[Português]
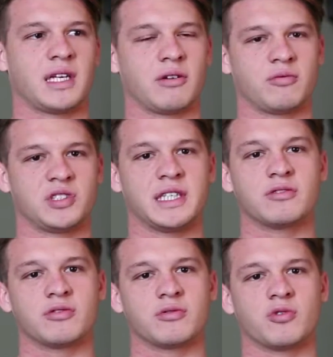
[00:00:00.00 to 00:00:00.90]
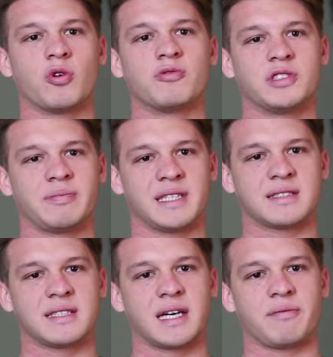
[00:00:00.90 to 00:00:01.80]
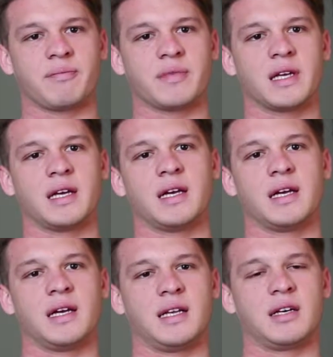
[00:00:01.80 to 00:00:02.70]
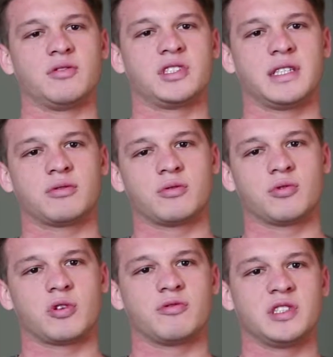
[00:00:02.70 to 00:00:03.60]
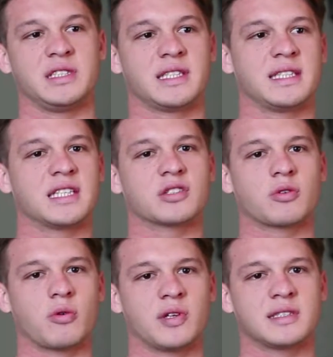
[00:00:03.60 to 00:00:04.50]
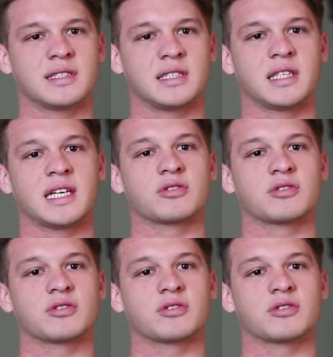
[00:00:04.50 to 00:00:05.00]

ele é um jeito novo de pensar, ele é um jeito novo de entender as coisas e criar